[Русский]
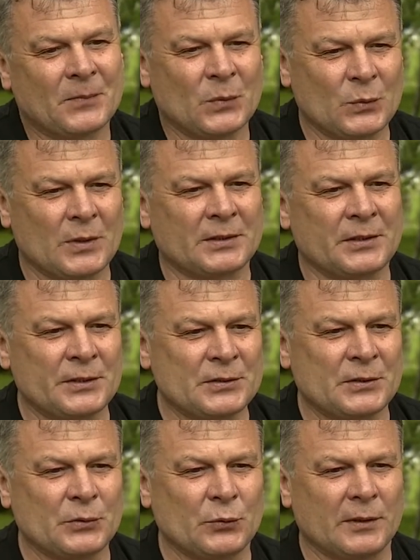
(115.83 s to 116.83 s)
Ну, как-то
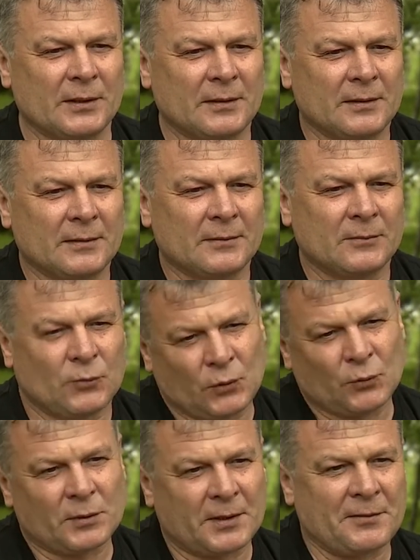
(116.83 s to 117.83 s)
рискнули. Ну и
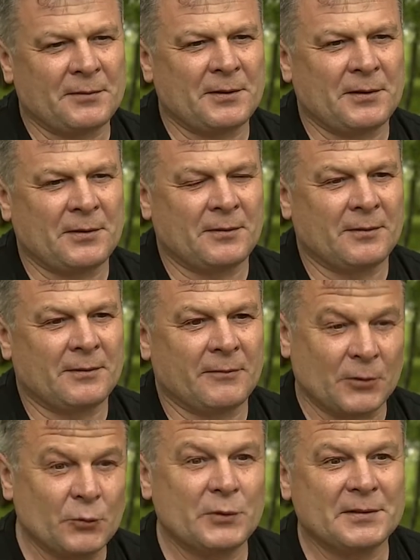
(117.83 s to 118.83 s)
вот, как видите,
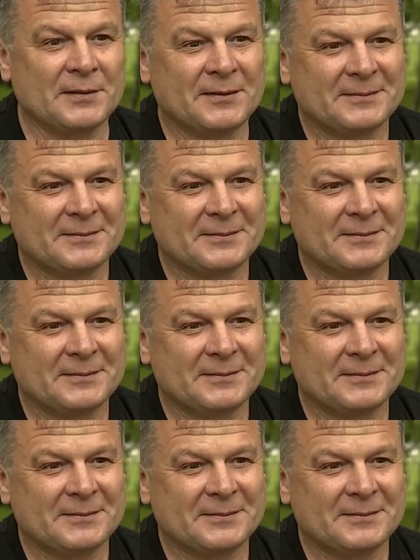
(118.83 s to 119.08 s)
вернулись.